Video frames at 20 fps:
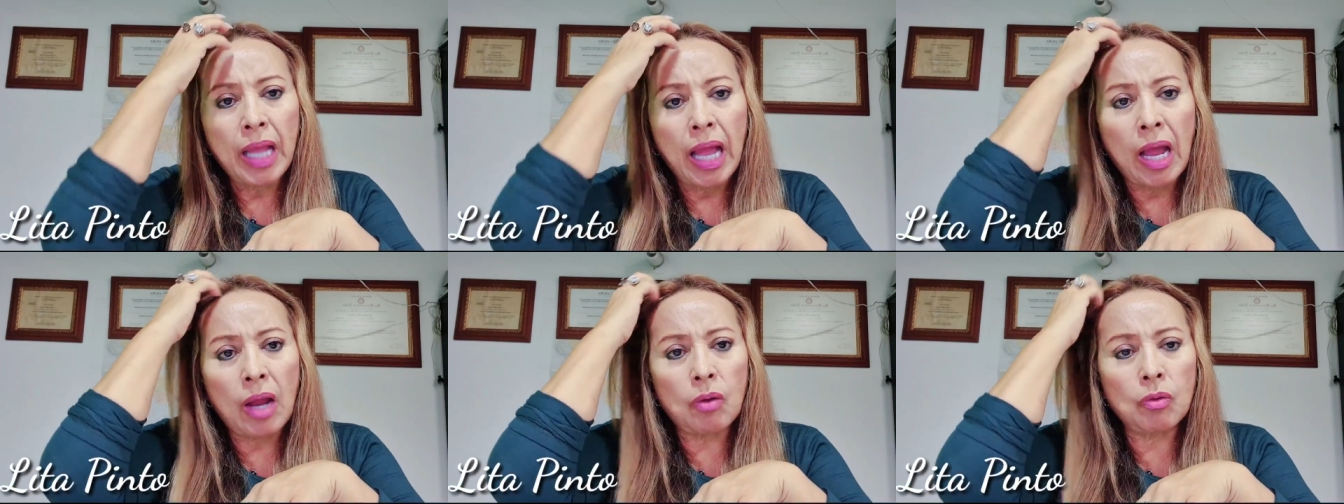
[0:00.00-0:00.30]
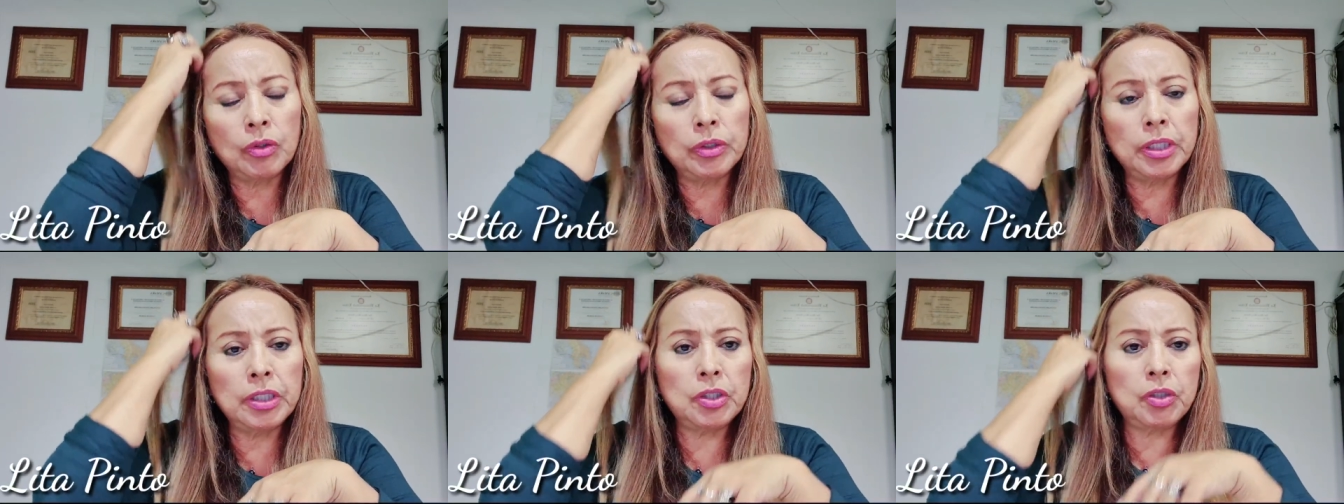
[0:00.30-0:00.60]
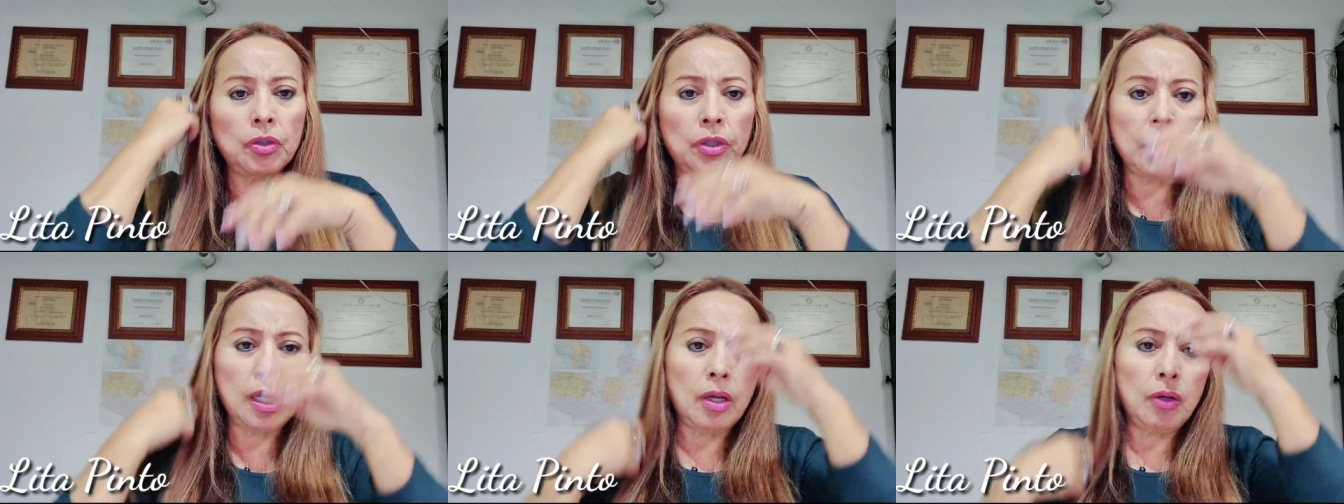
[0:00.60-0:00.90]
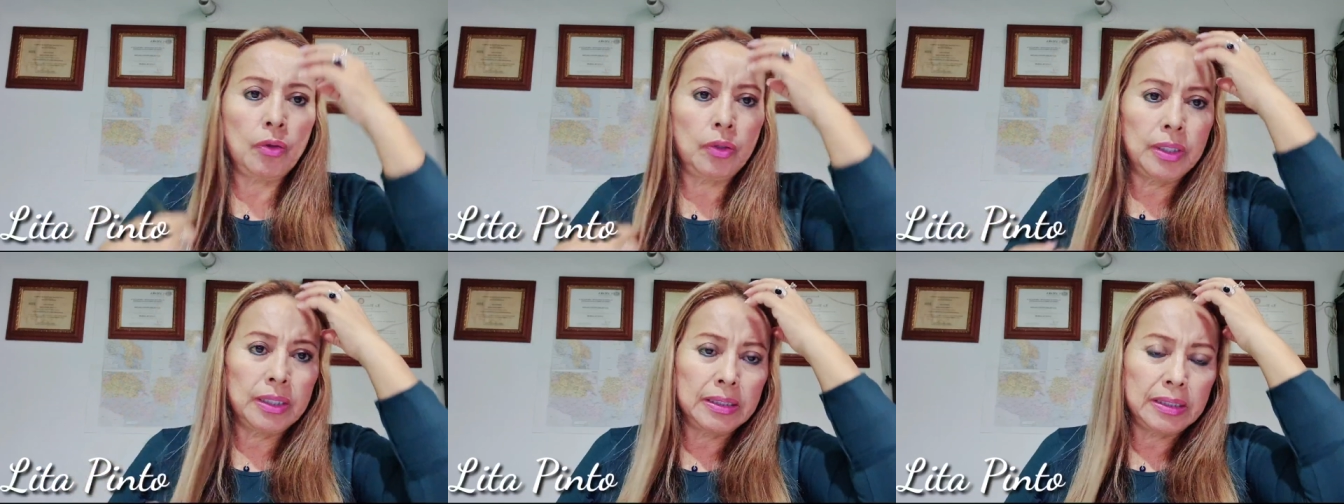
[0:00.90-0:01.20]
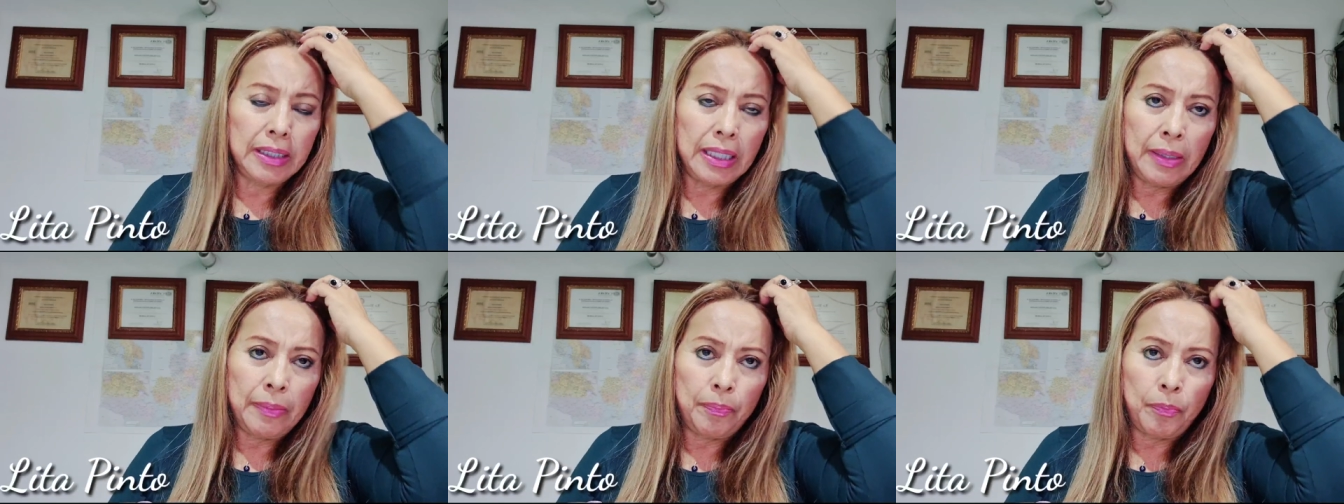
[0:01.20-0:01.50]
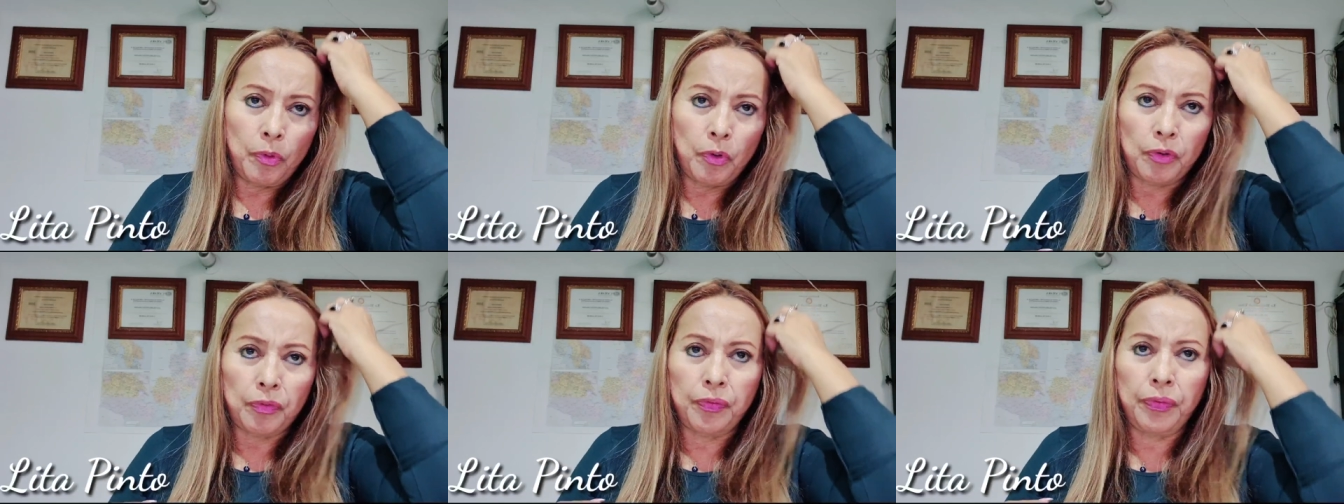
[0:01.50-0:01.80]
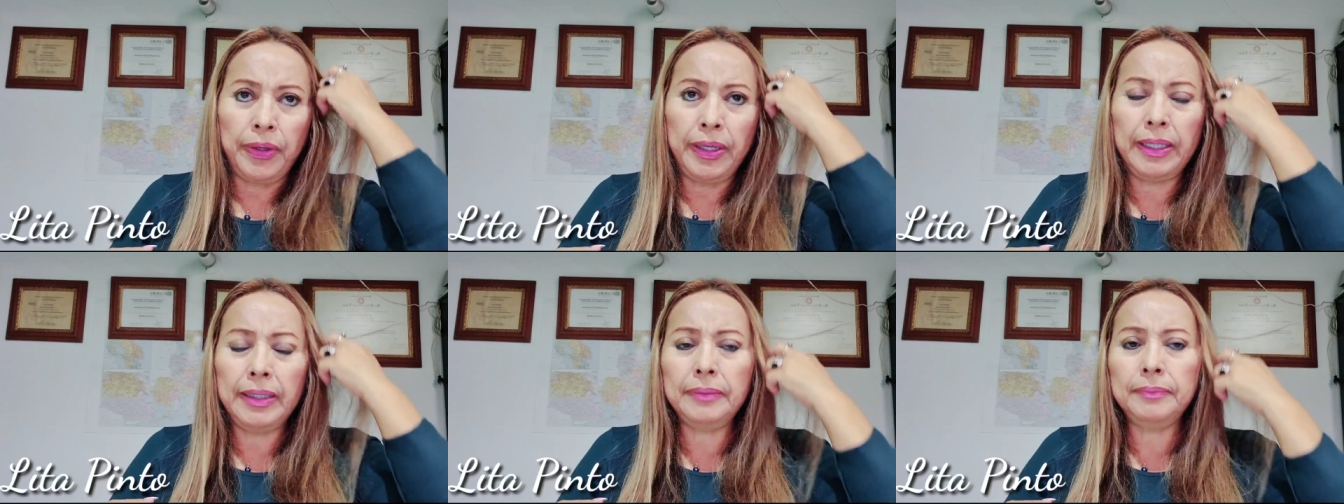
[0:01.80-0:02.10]
acondicionadores y por
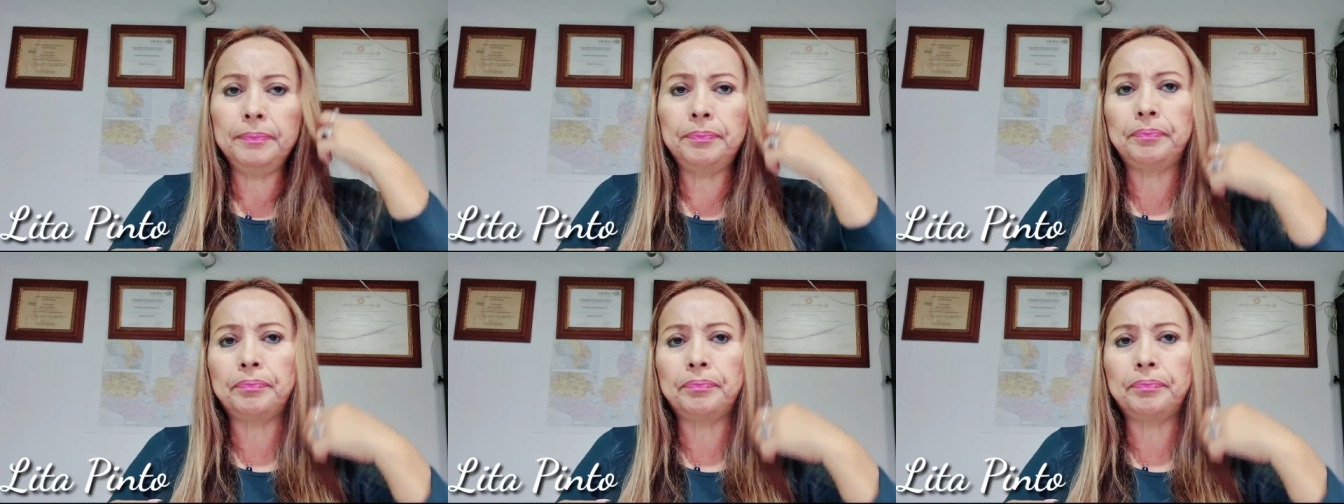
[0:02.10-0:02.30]
fin